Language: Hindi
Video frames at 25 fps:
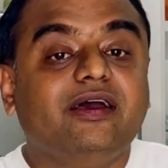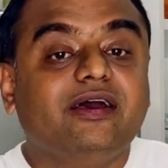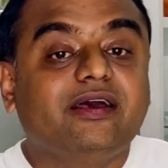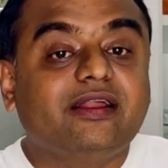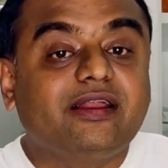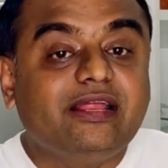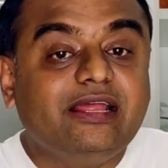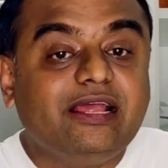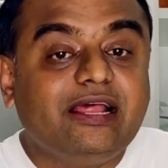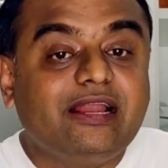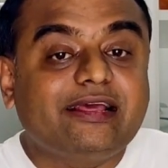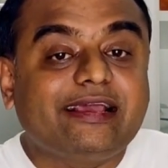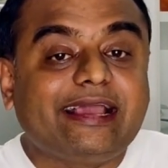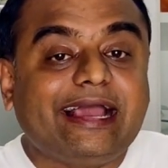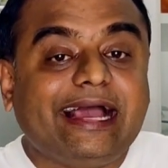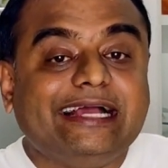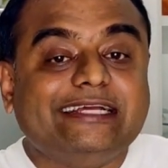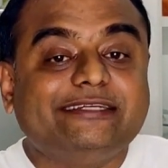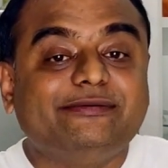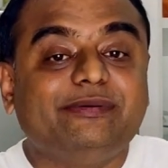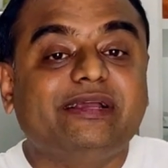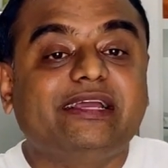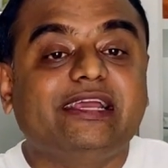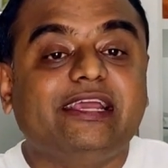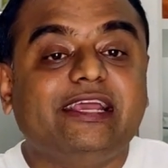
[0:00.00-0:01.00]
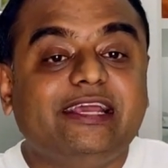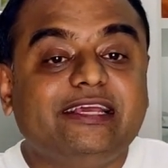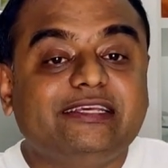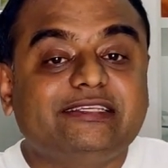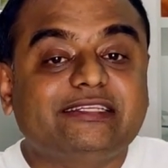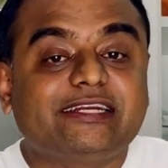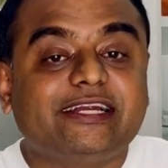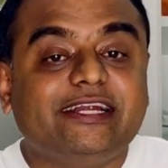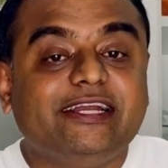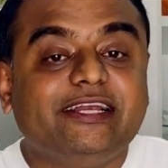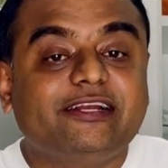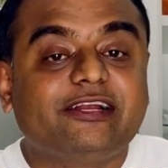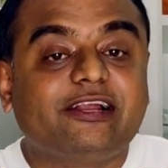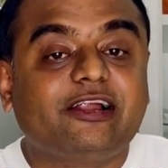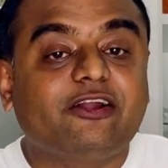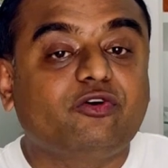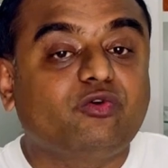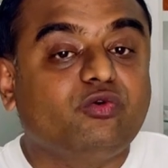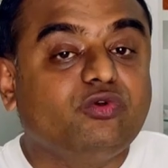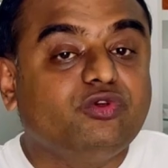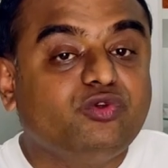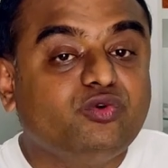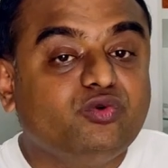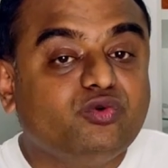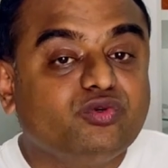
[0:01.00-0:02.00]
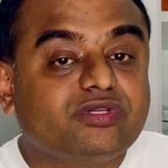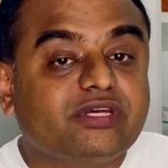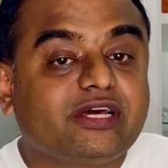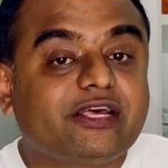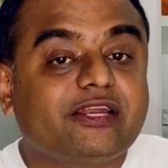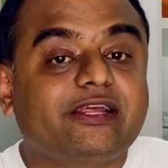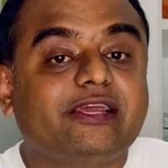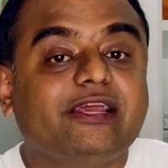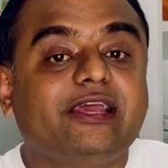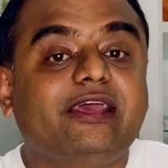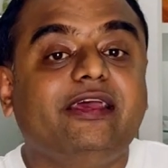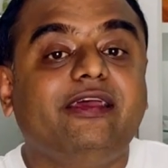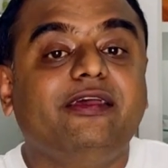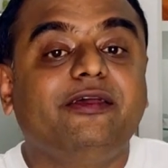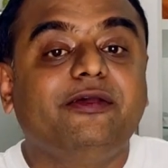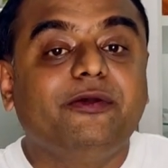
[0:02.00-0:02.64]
रियल कैशबैक इस क्रेडिट कार्ड को यूज करके